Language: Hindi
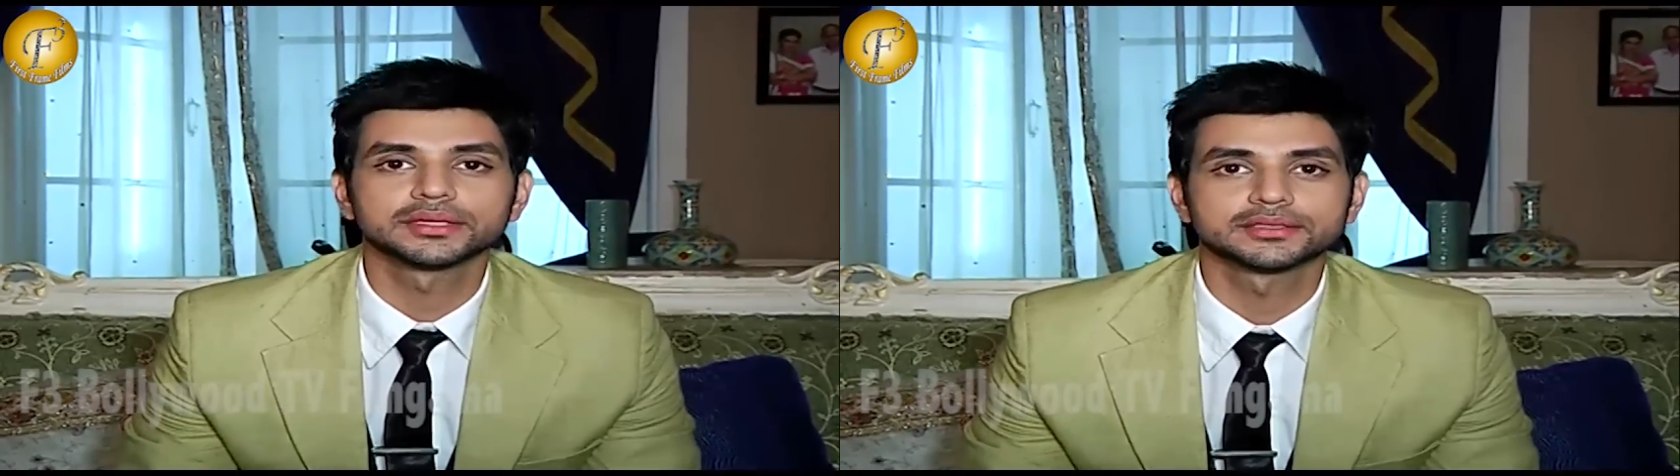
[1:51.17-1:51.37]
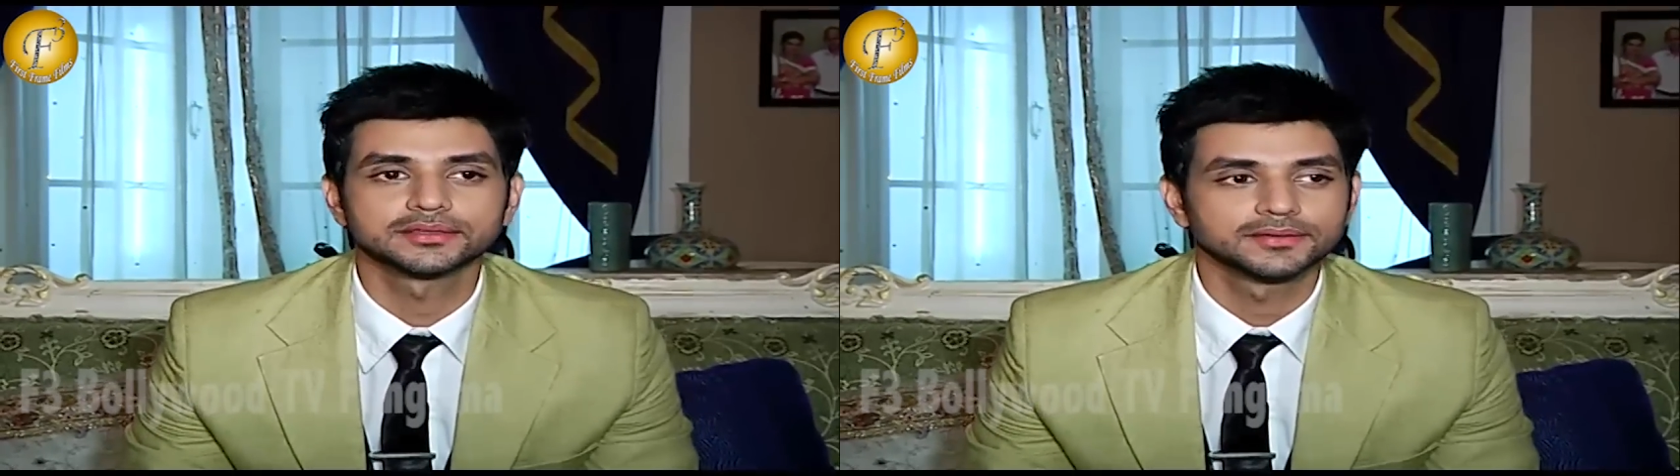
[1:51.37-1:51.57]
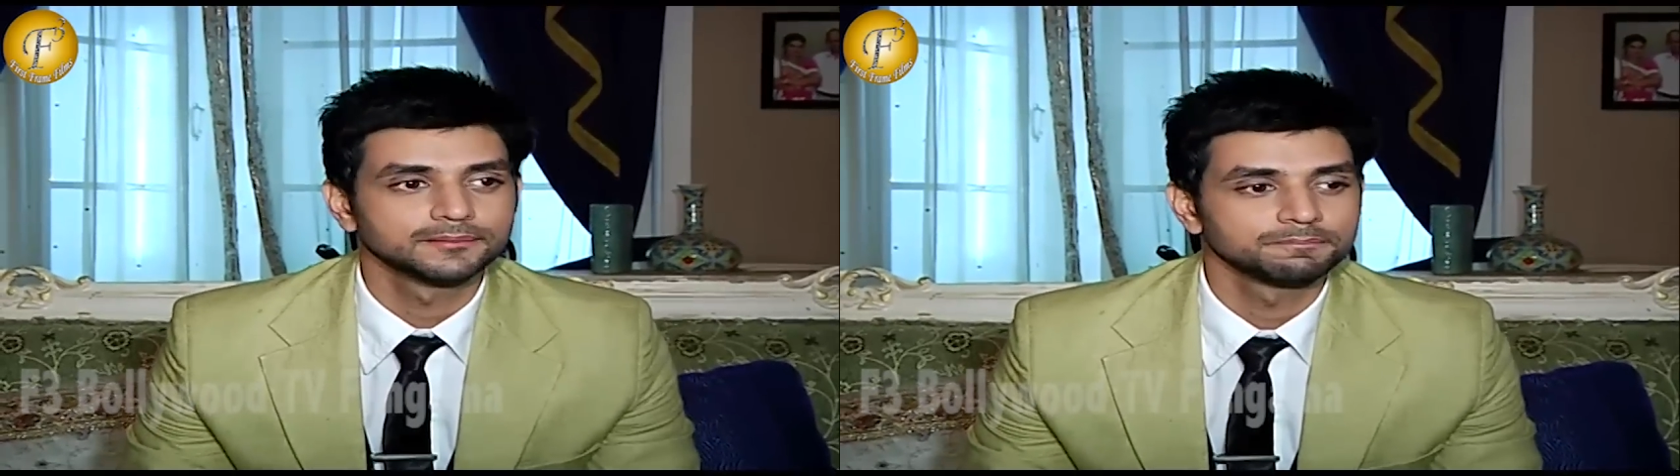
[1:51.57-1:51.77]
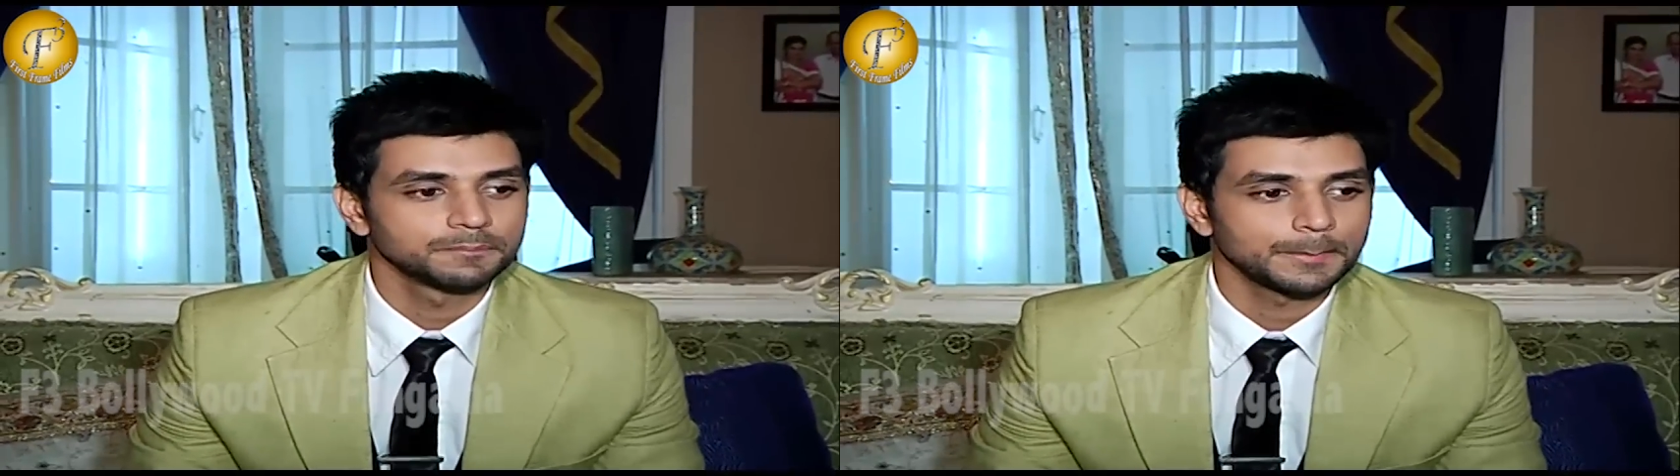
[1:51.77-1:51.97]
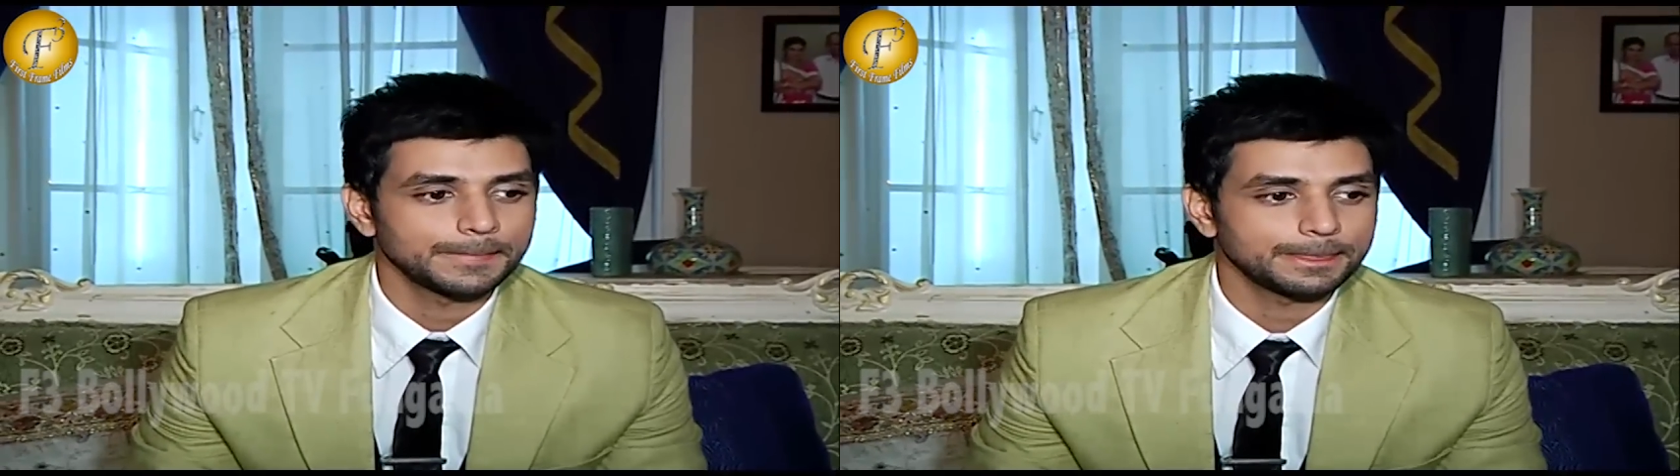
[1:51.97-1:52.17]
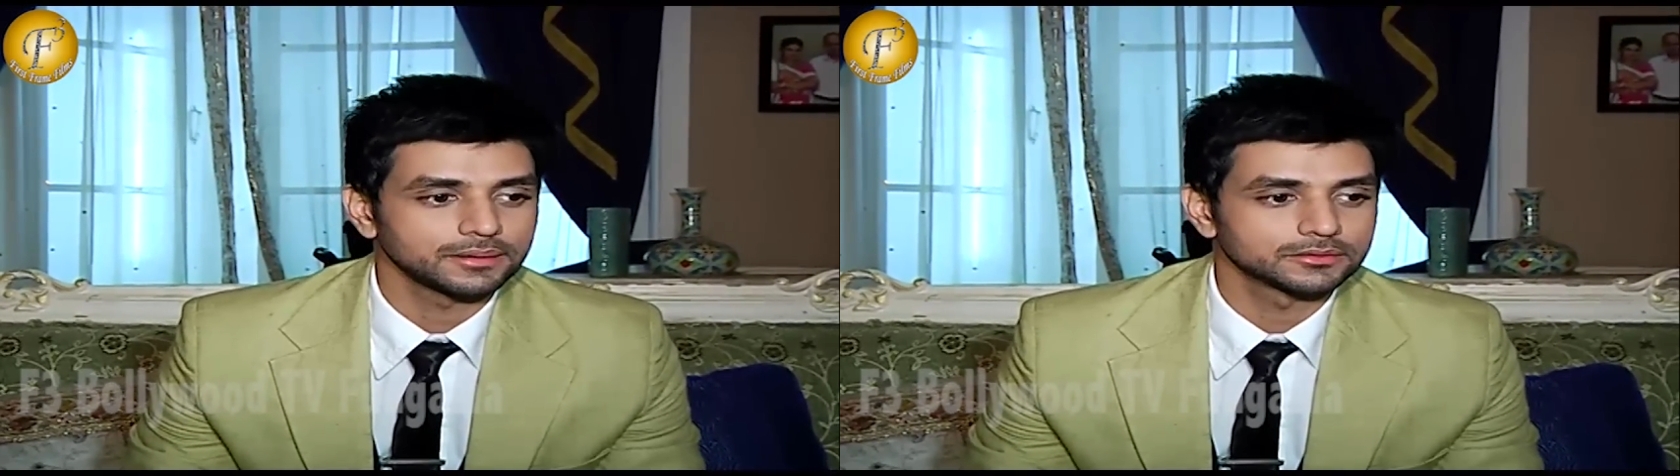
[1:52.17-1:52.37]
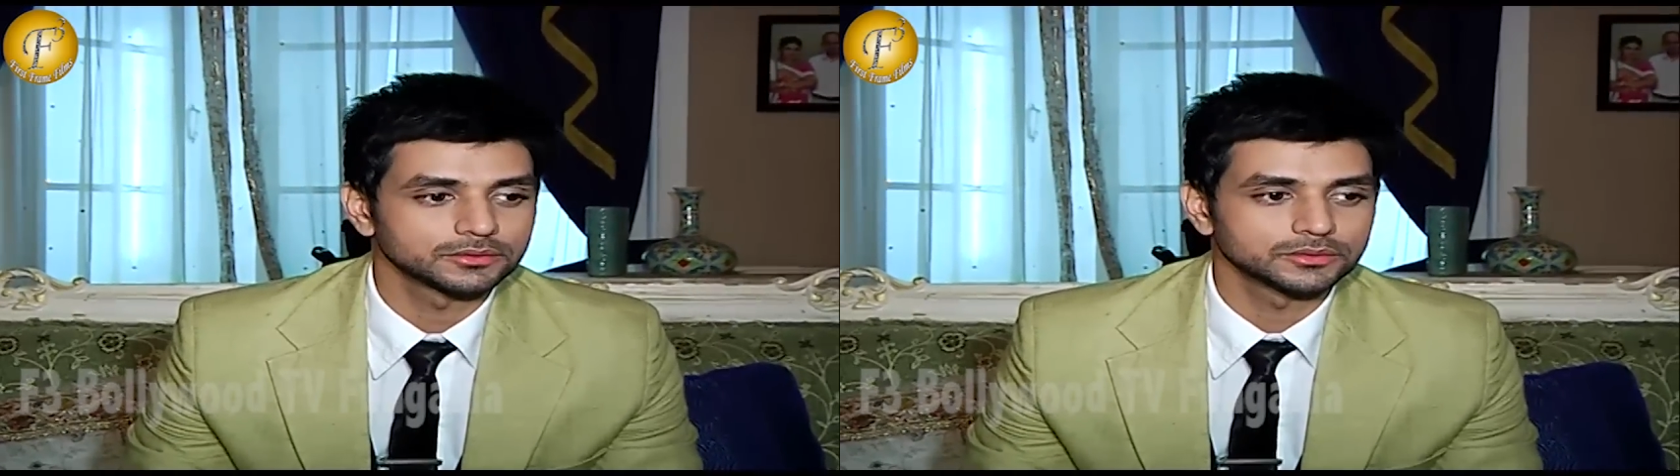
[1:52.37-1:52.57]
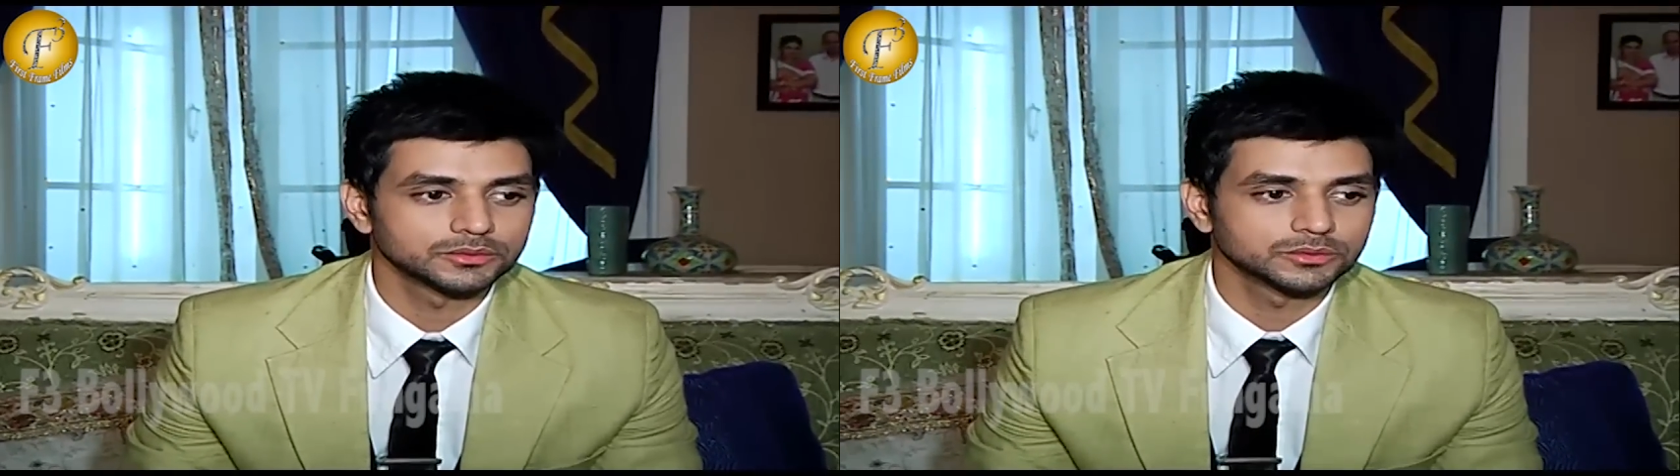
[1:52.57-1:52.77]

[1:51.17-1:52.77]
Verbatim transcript: पाता तो